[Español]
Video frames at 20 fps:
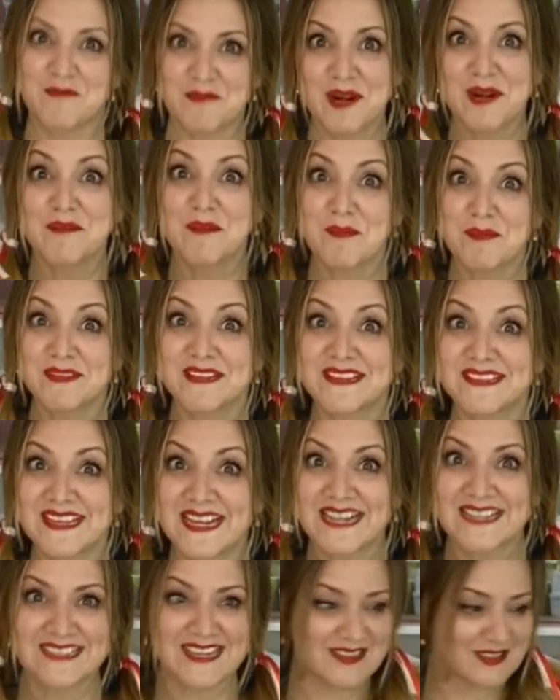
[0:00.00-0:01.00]
Bueno, vamos a
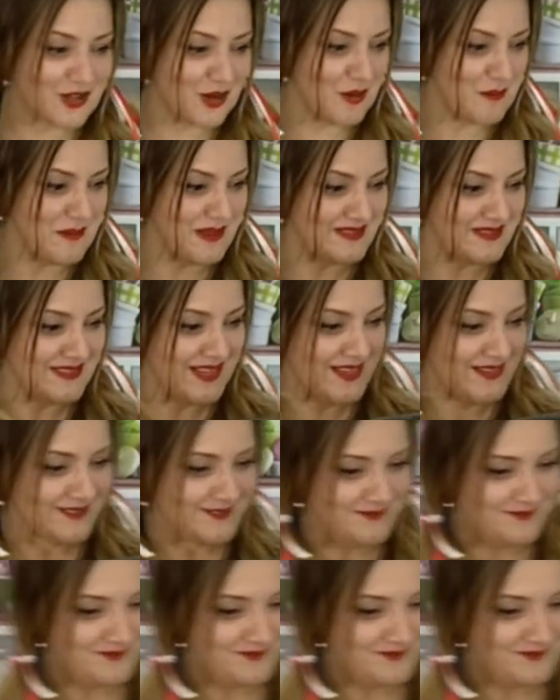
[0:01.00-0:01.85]
hacer el centro de mesa.